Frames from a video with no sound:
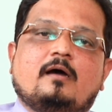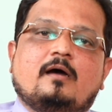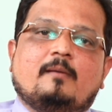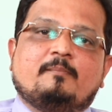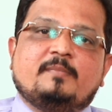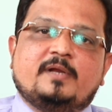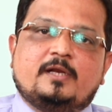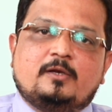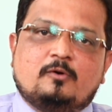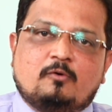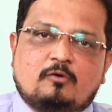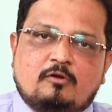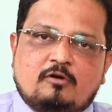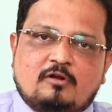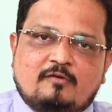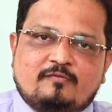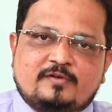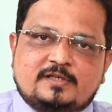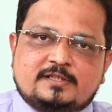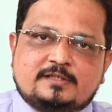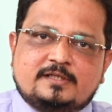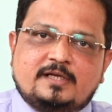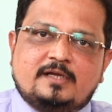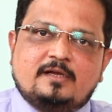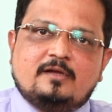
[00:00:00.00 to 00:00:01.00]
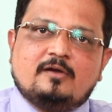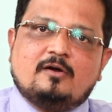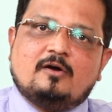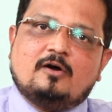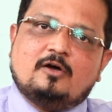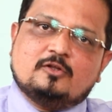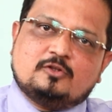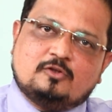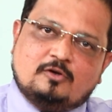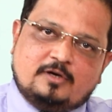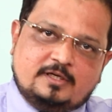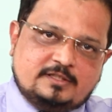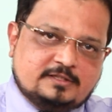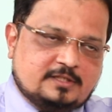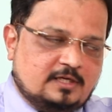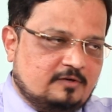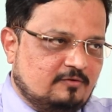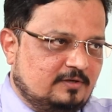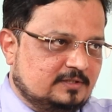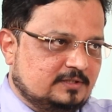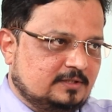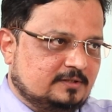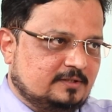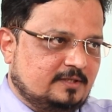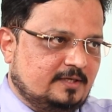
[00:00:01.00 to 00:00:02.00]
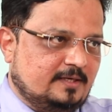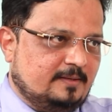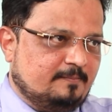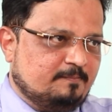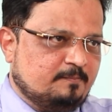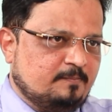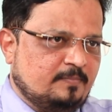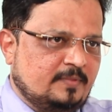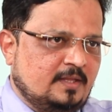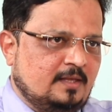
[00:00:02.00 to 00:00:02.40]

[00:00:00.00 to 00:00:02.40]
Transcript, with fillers: अपने नोडल ऑफिस से ऑथोराइज़ करवा सकता है